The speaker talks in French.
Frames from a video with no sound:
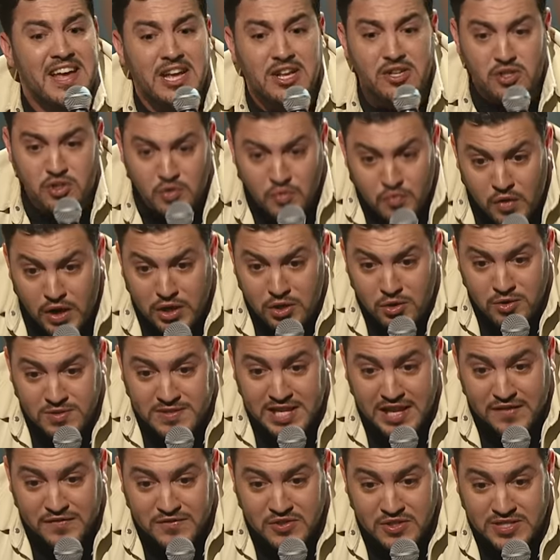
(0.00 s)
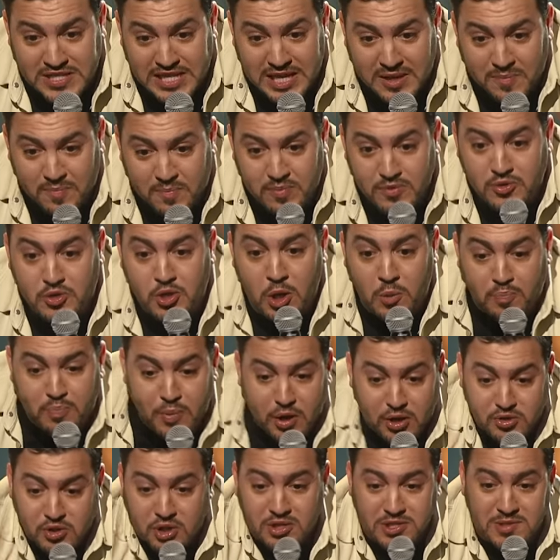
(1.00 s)
Tu vois Youssef ce slip Tu le
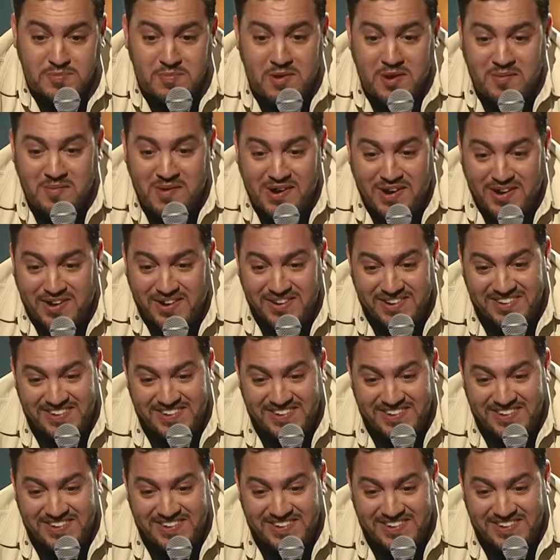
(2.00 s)
portes en ce moment